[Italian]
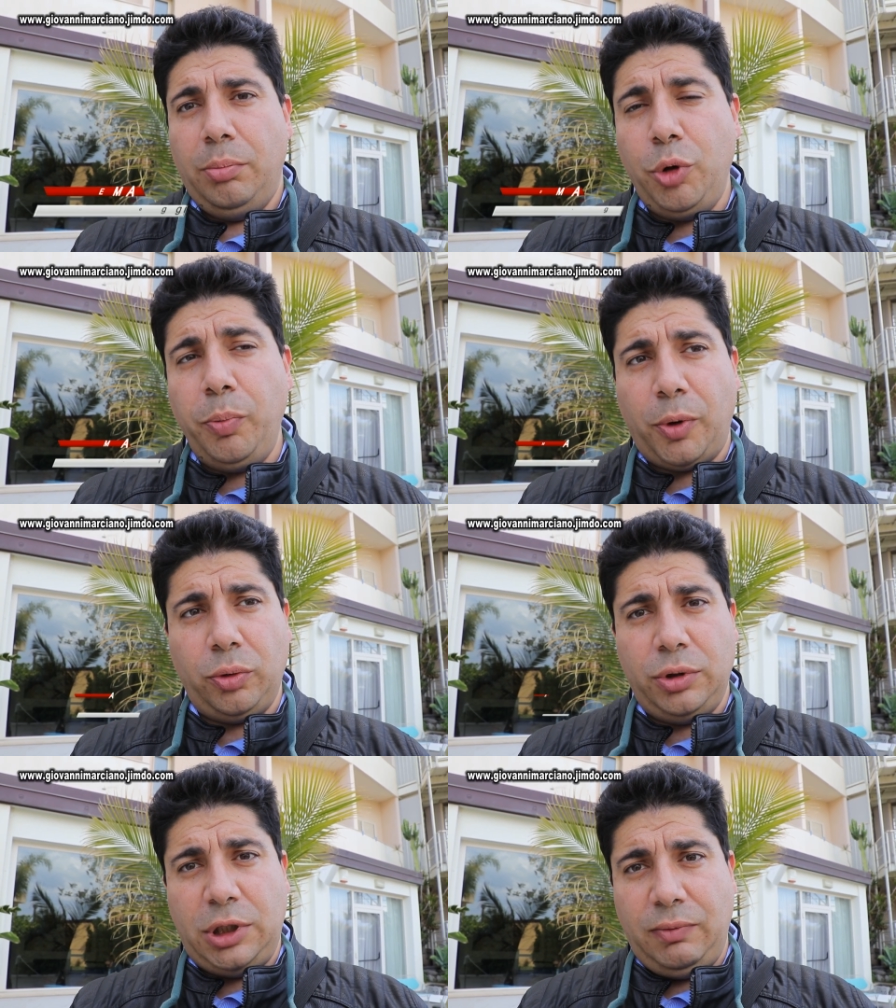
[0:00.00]
più
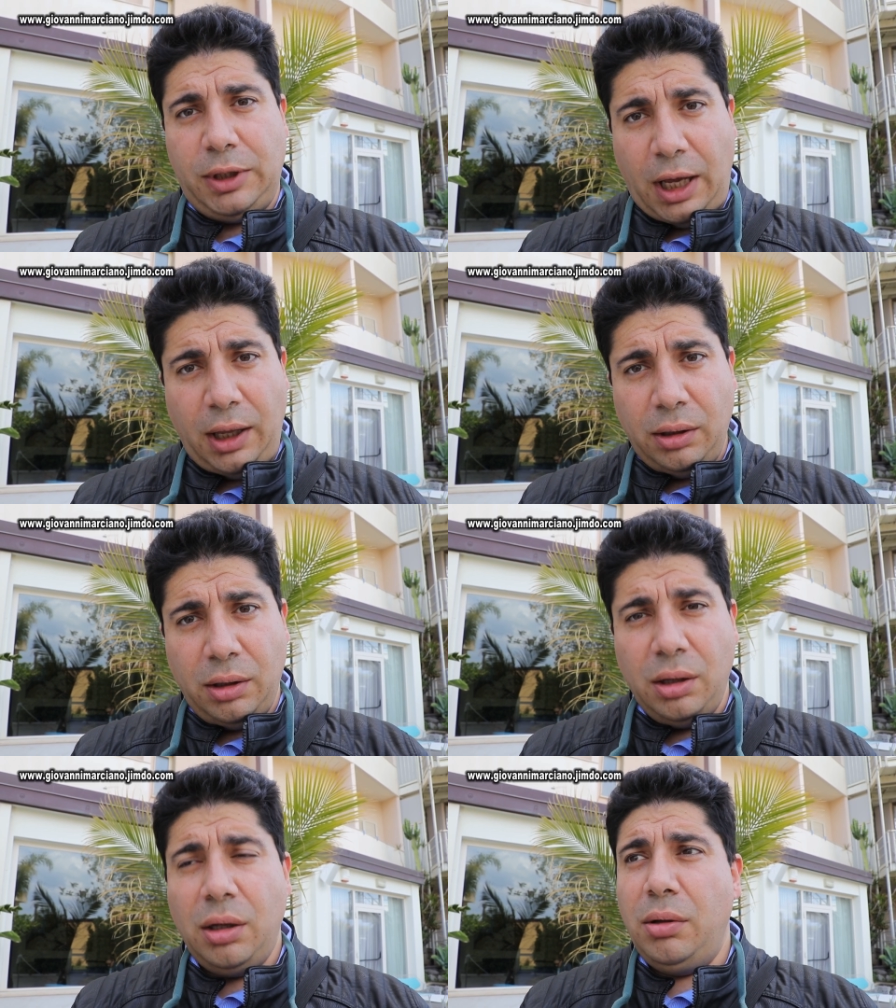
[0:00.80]
produttività
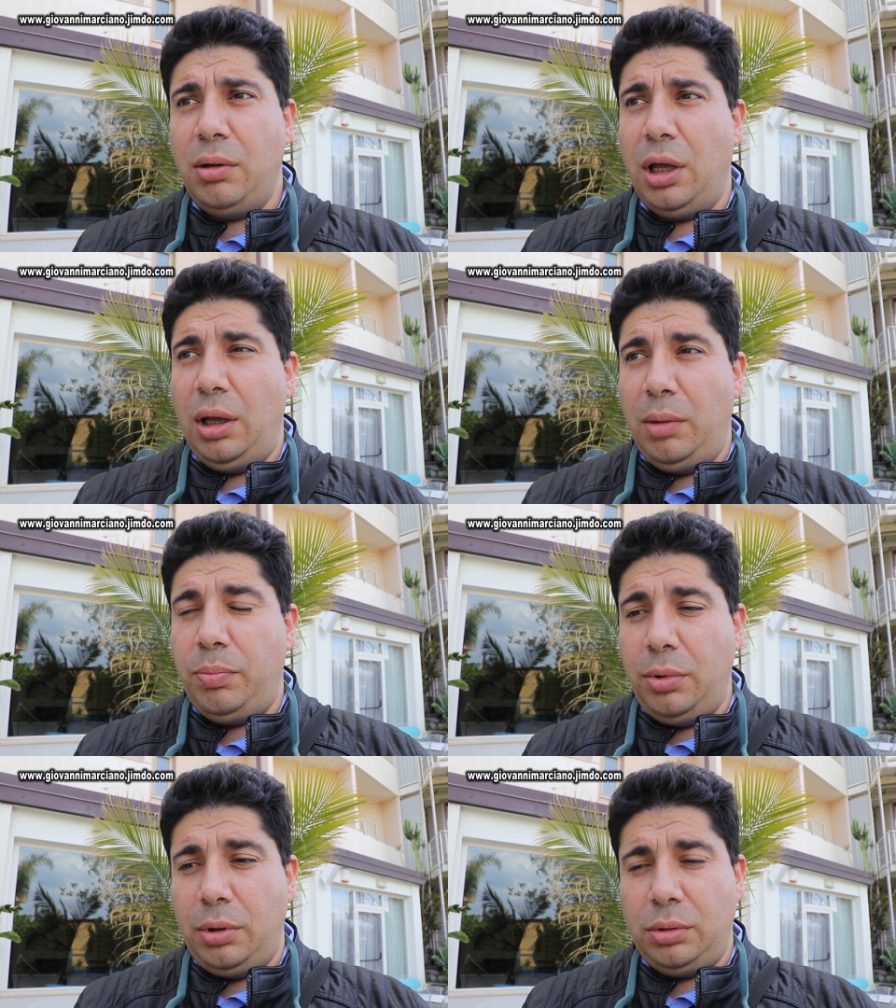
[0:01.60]
eh,
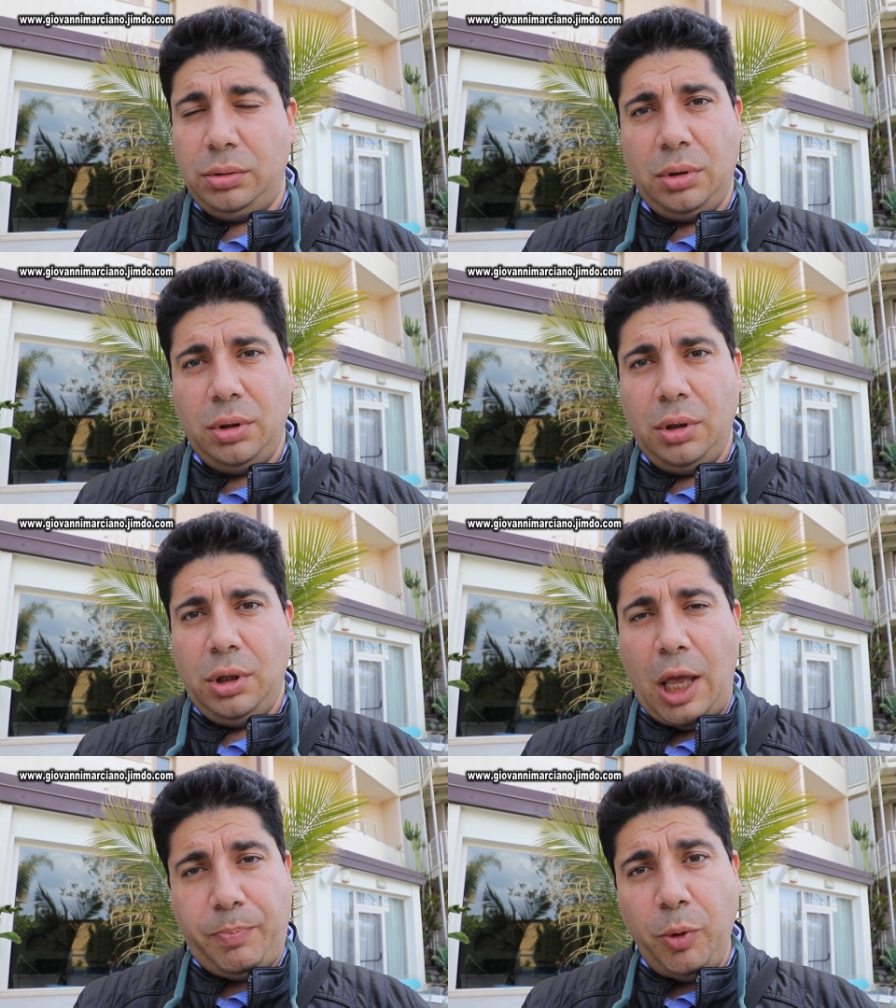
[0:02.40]

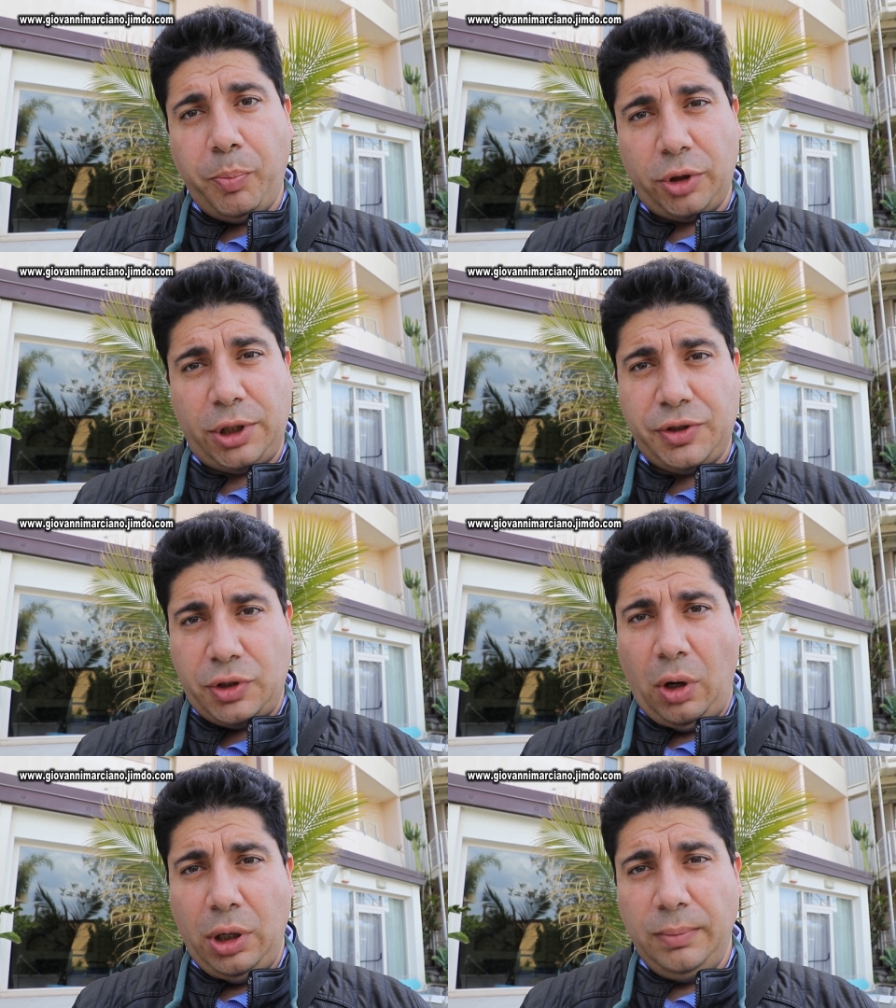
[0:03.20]
e più
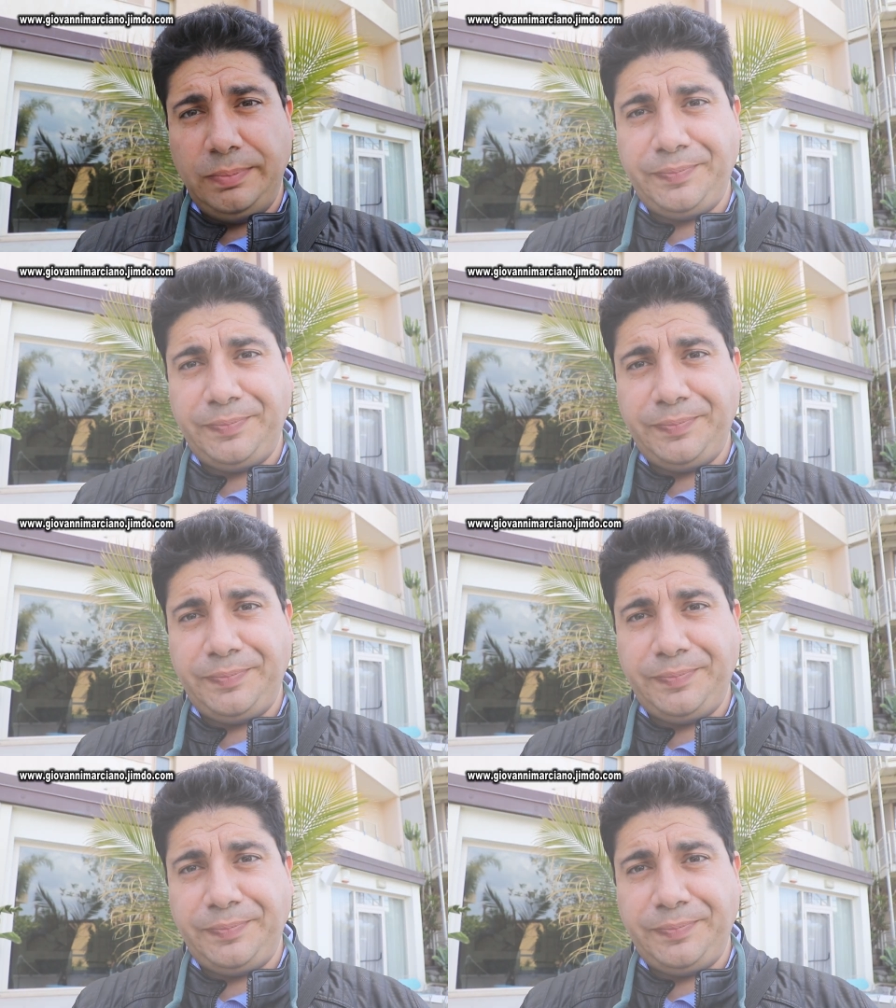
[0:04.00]
protezione.